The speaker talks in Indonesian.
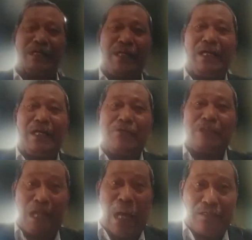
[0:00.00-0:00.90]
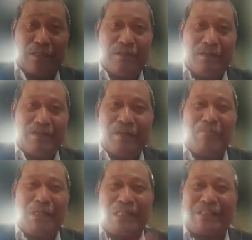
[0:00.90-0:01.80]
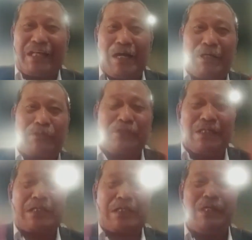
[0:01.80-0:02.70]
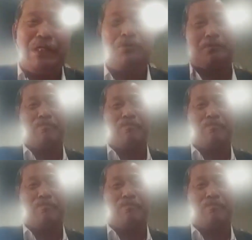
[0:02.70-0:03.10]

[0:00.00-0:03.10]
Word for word: Karena kalau telat kan masa tenggang waktunya satu minggu.